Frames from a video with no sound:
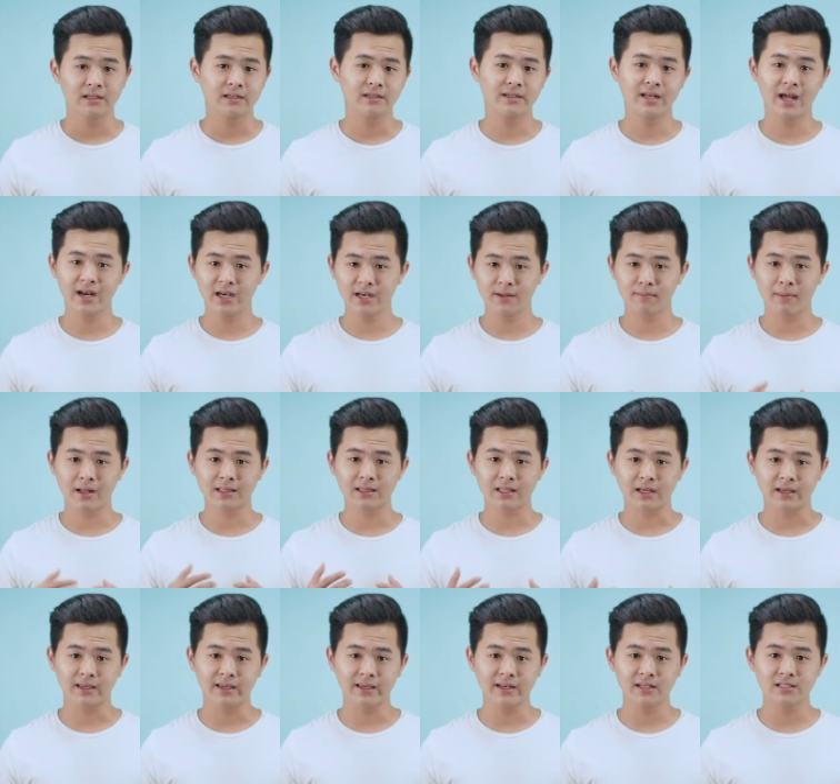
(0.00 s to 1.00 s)
dan
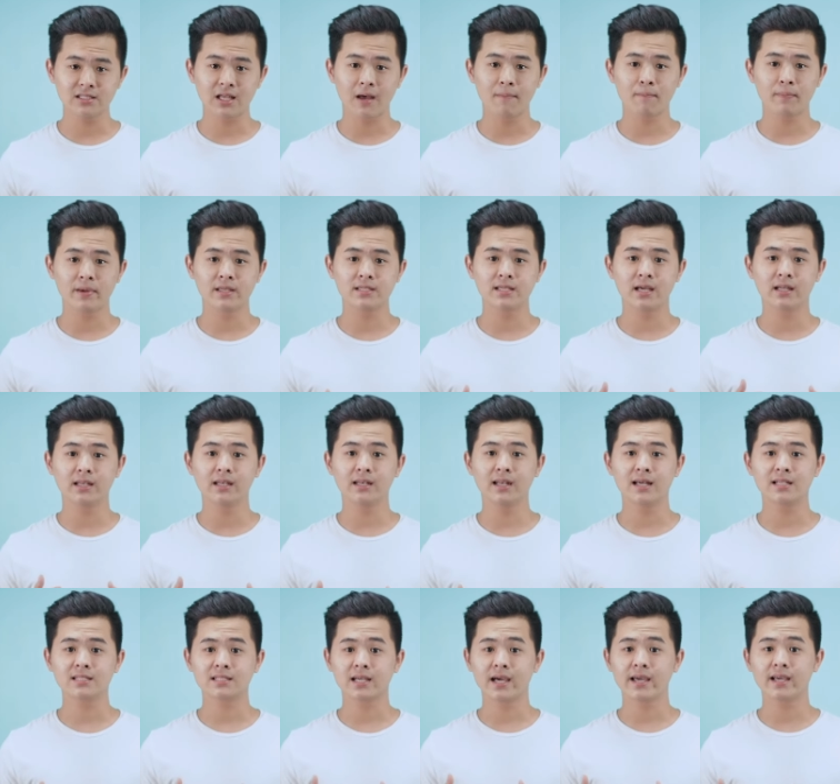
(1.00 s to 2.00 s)
dimatengin sampai jadi
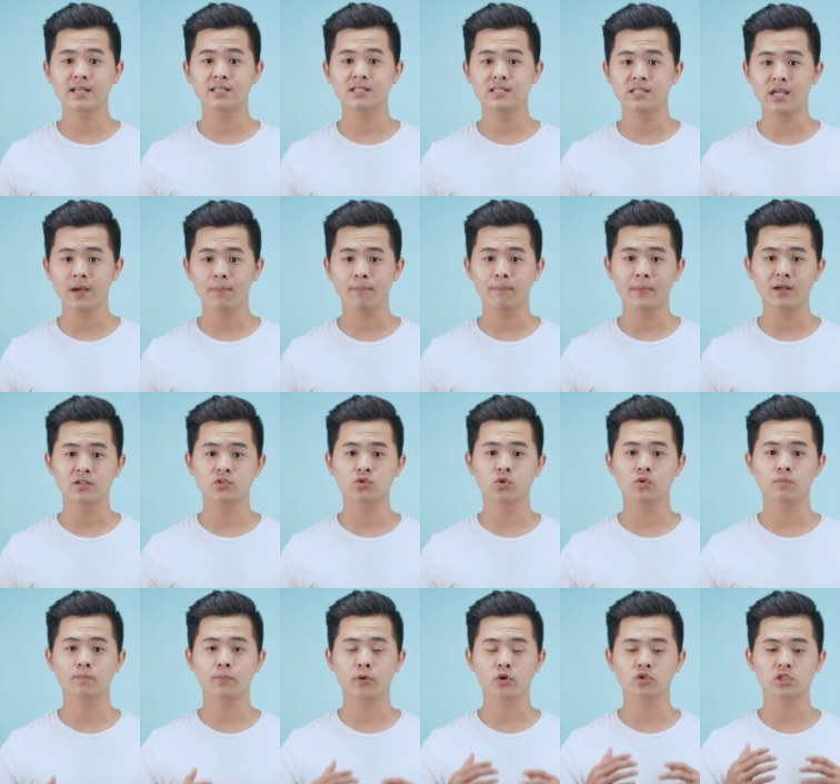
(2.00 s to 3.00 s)
naskah yang siap
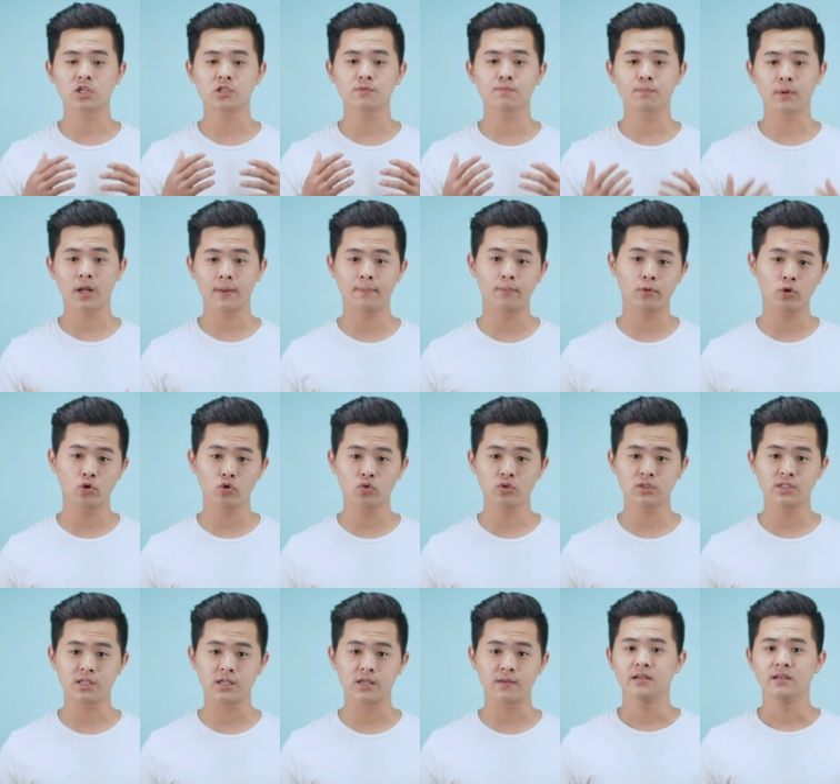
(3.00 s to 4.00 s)
masuk proses
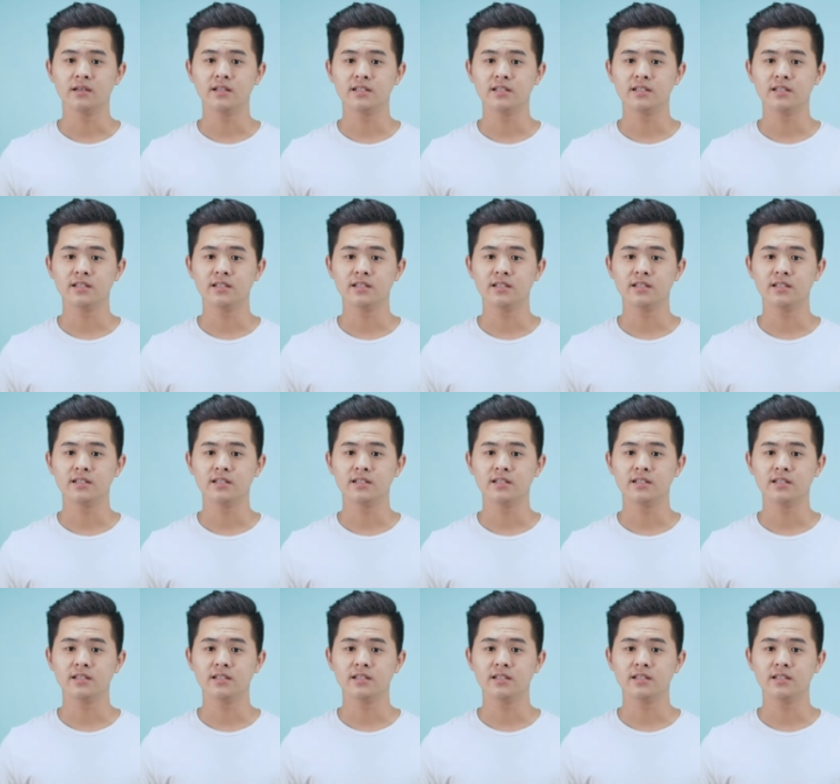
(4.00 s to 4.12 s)
praproduksi.